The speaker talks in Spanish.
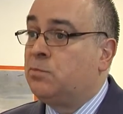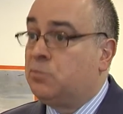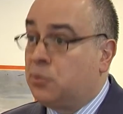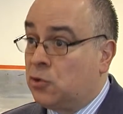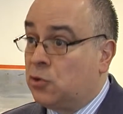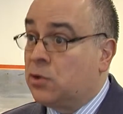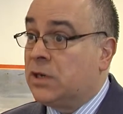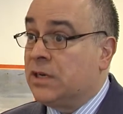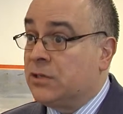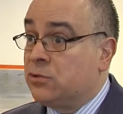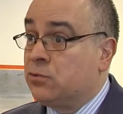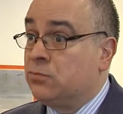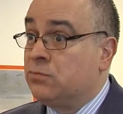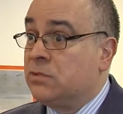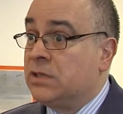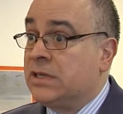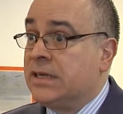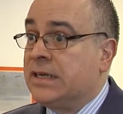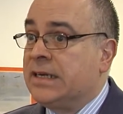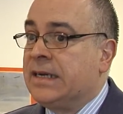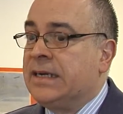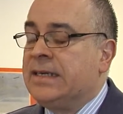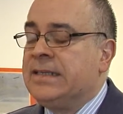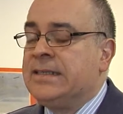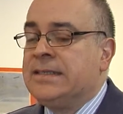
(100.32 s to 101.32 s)
por la Junta
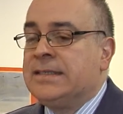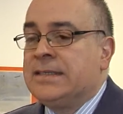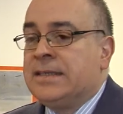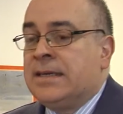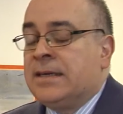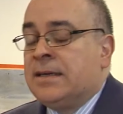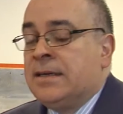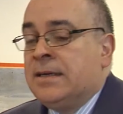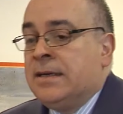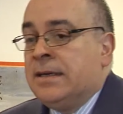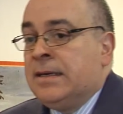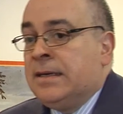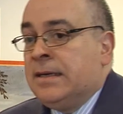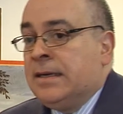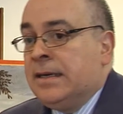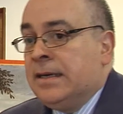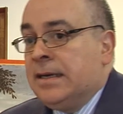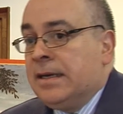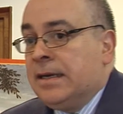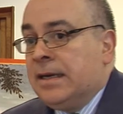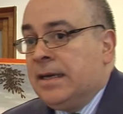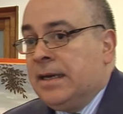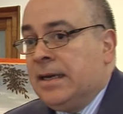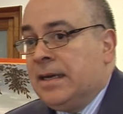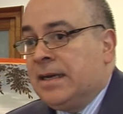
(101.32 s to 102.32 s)
de Galicia,
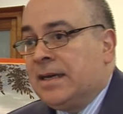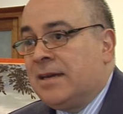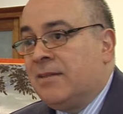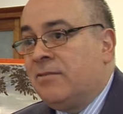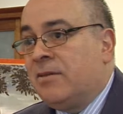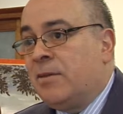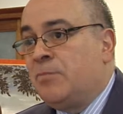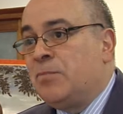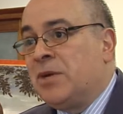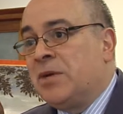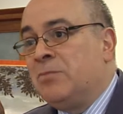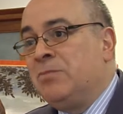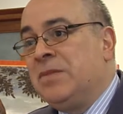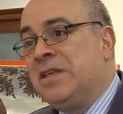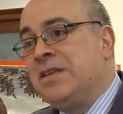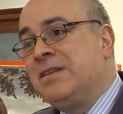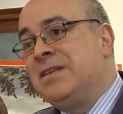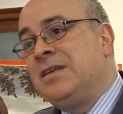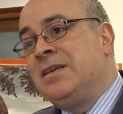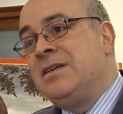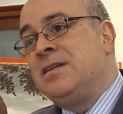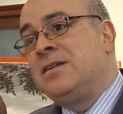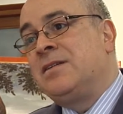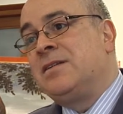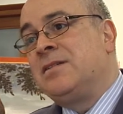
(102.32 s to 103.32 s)
y que va a
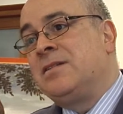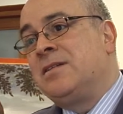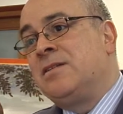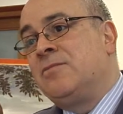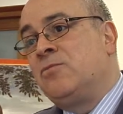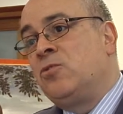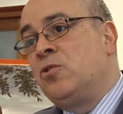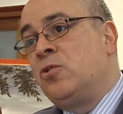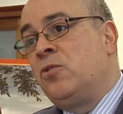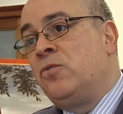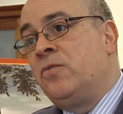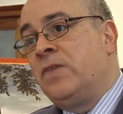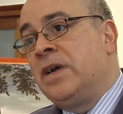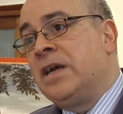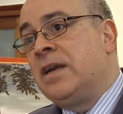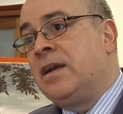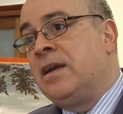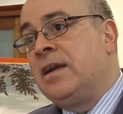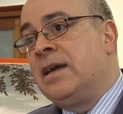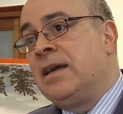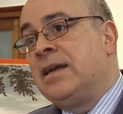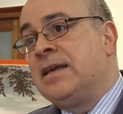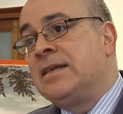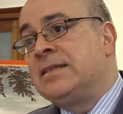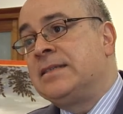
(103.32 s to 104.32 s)
permitir
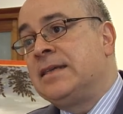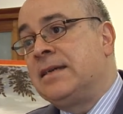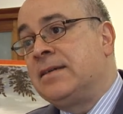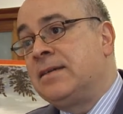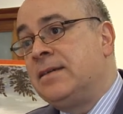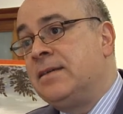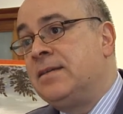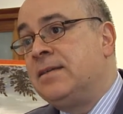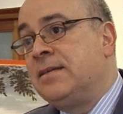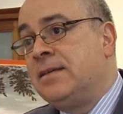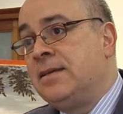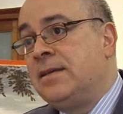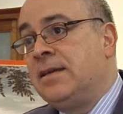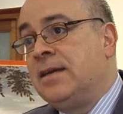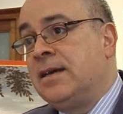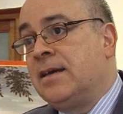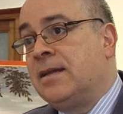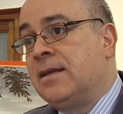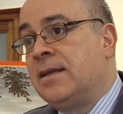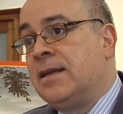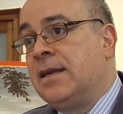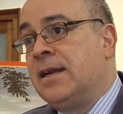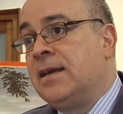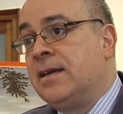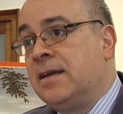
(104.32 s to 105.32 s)
devolverle a la
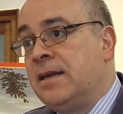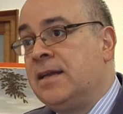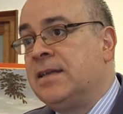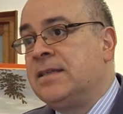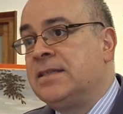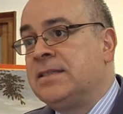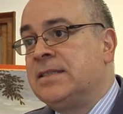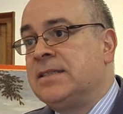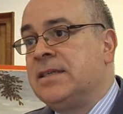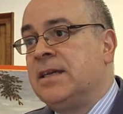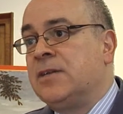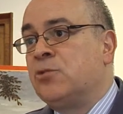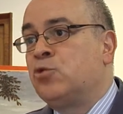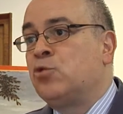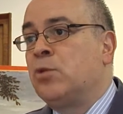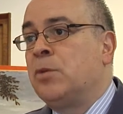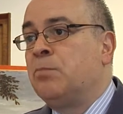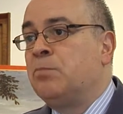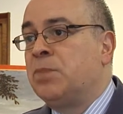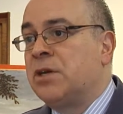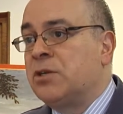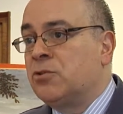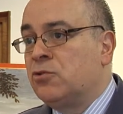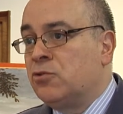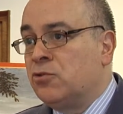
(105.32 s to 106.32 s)
sacristía de la iglesia su
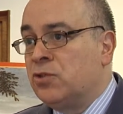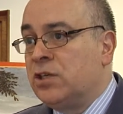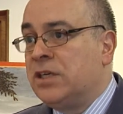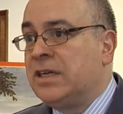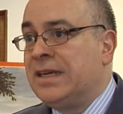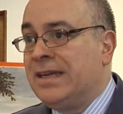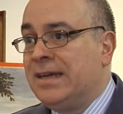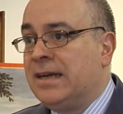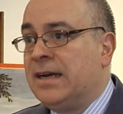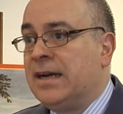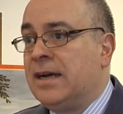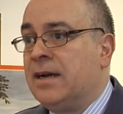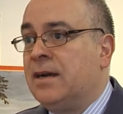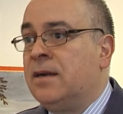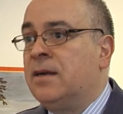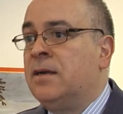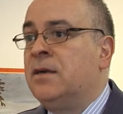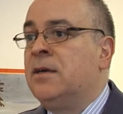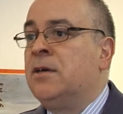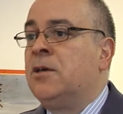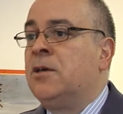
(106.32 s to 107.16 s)
aspecto original.